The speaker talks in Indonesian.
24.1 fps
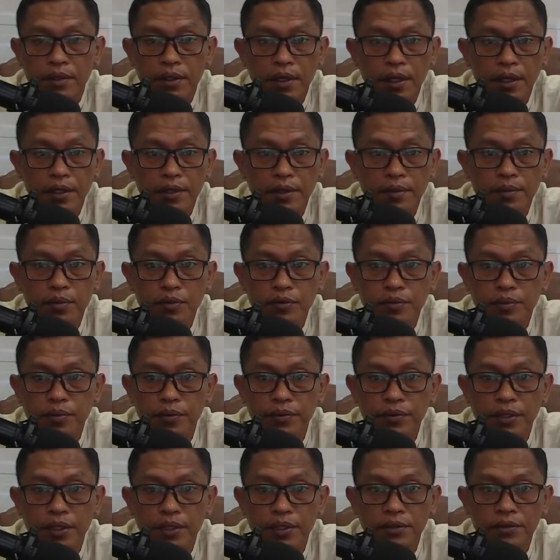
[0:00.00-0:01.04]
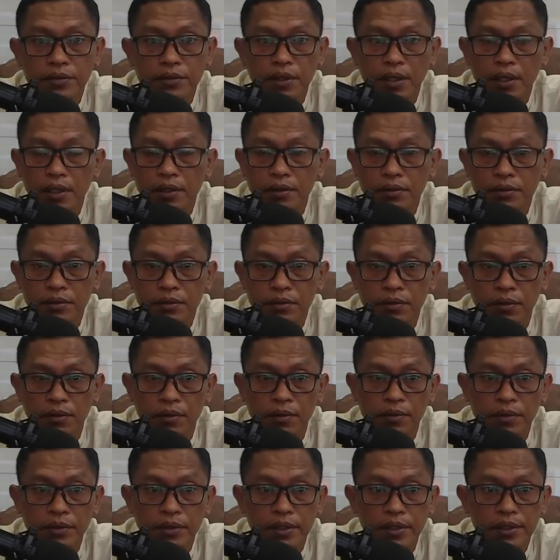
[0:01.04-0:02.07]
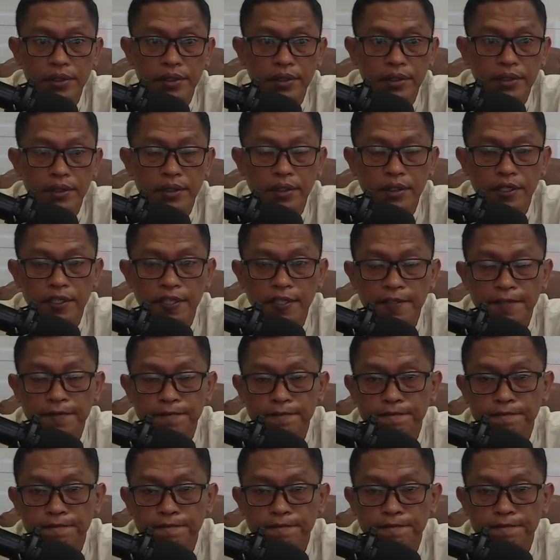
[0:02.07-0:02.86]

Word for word: kayaknya pus ponte ini juga ikut tur menyelidiki.